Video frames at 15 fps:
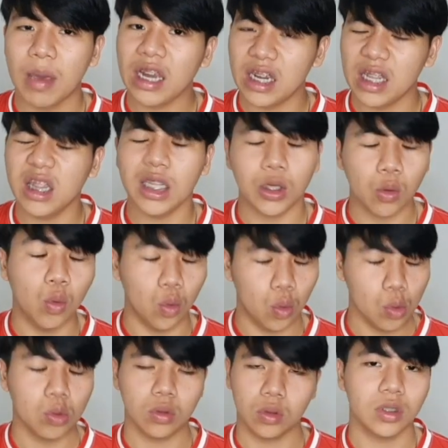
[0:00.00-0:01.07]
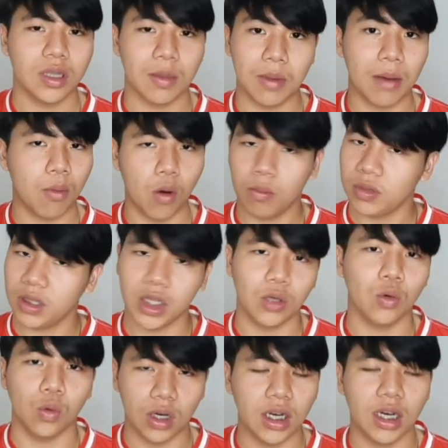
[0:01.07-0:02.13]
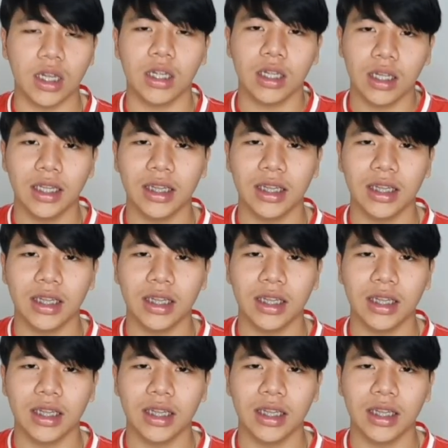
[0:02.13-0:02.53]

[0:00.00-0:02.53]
เพลงนี้ติดหูสำหรับผมติดหูเลย